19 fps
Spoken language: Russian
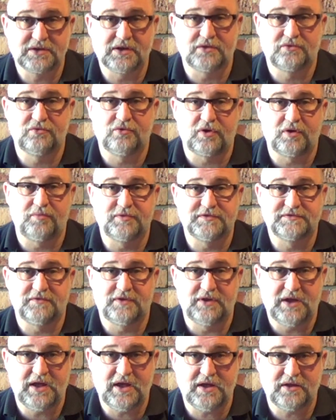который
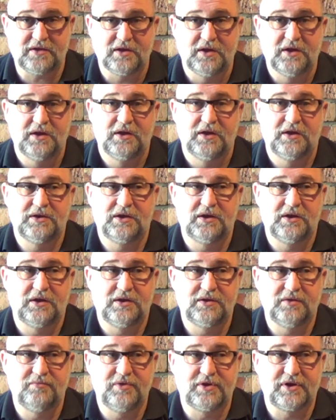позволяет э,
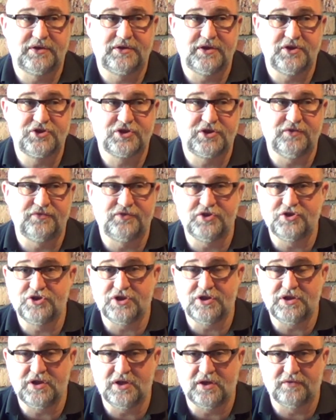набирать очки в
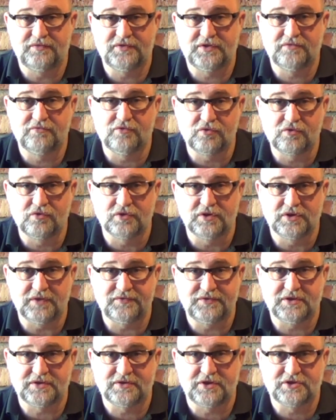течение всего года на
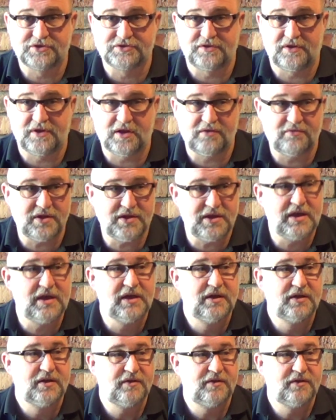всех наших соревнований,